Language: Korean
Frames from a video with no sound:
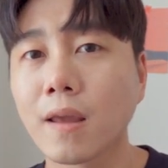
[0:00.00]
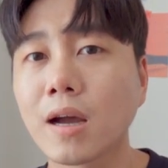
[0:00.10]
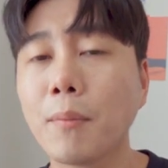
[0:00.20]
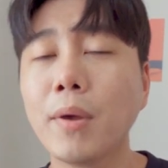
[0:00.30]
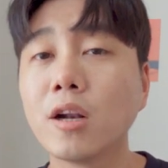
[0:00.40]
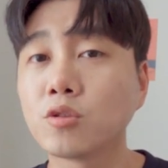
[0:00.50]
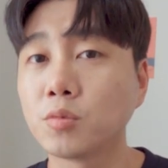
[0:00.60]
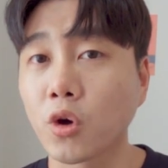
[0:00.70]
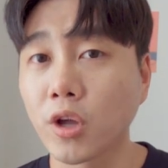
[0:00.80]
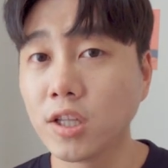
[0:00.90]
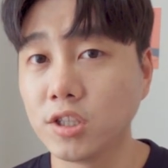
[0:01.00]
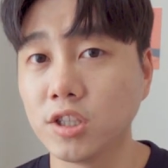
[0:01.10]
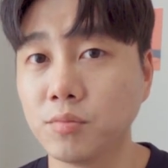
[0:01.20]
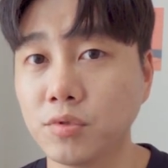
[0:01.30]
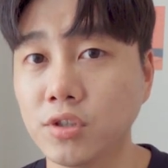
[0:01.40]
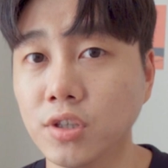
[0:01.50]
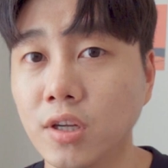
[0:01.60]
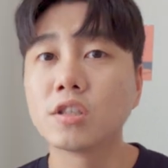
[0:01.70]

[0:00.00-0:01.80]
카페인을 좀 적게 드시는 분들